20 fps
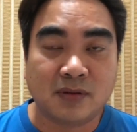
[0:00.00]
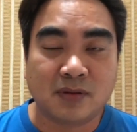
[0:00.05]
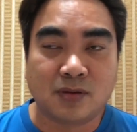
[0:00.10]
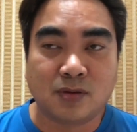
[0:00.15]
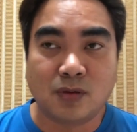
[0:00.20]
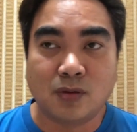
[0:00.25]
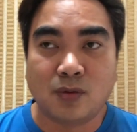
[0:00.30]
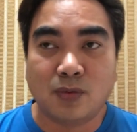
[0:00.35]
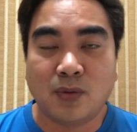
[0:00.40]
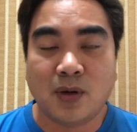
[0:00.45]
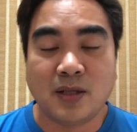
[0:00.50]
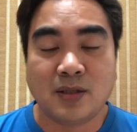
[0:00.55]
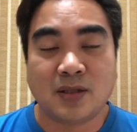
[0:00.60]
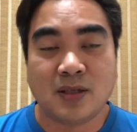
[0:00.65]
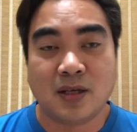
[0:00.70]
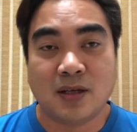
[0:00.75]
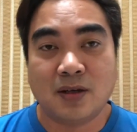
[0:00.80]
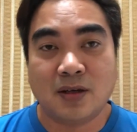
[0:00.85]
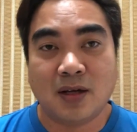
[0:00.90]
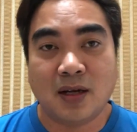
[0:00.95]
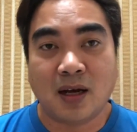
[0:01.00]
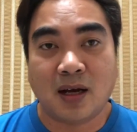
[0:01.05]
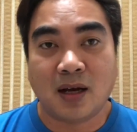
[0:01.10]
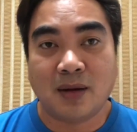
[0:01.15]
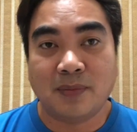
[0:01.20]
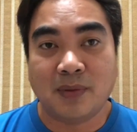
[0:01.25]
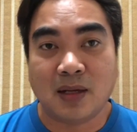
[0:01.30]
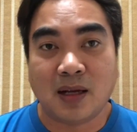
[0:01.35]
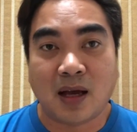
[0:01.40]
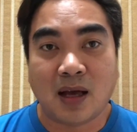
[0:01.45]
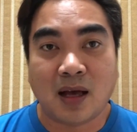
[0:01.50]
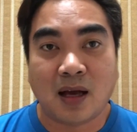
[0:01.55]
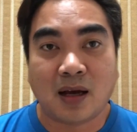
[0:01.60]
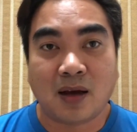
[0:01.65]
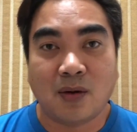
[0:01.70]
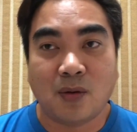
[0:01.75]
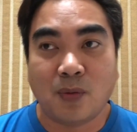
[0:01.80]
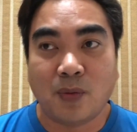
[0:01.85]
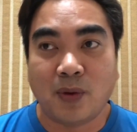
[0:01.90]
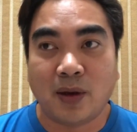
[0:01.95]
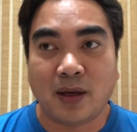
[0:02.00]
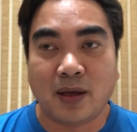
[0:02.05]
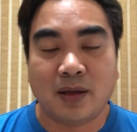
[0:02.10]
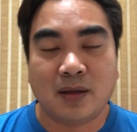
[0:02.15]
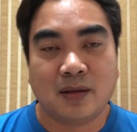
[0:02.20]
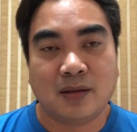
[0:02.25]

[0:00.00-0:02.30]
so once a year lang kami nakaka-uwi